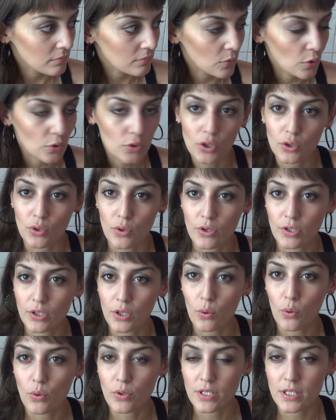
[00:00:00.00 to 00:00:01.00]
тот, который
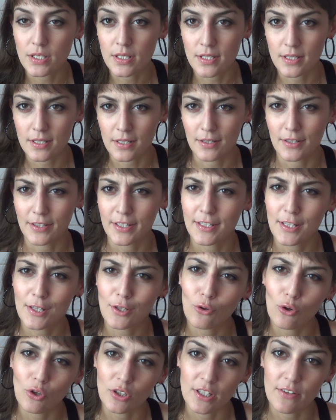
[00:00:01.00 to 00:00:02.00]
находится
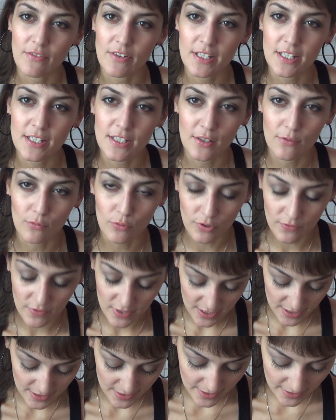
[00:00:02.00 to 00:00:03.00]
недалеко от Евразийского
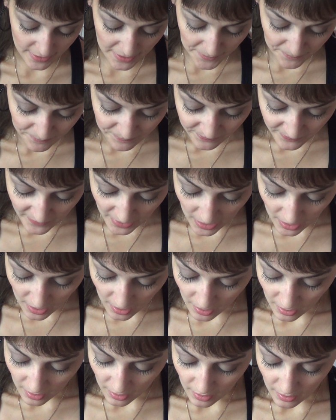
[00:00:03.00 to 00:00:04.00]
университета,
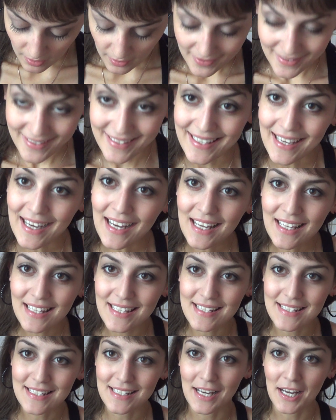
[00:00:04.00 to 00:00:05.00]
я
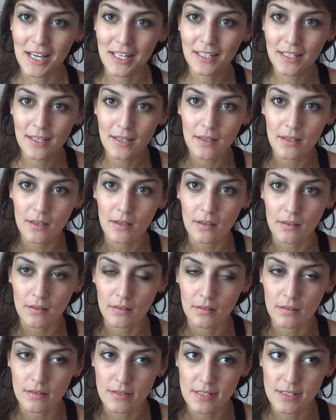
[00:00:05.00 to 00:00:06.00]

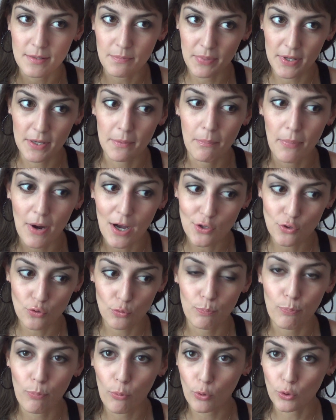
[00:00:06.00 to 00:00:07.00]
искала э, себе
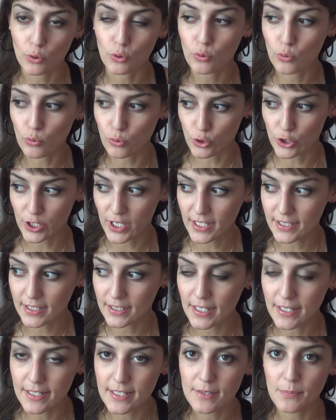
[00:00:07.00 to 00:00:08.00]
базу под тушь. Я
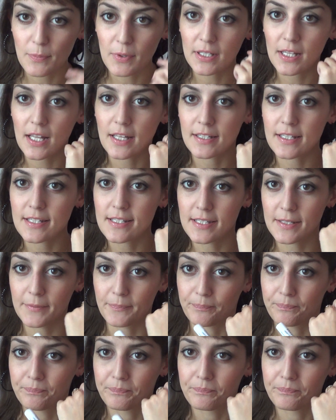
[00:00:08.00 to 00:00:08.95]
тогда не смогла найти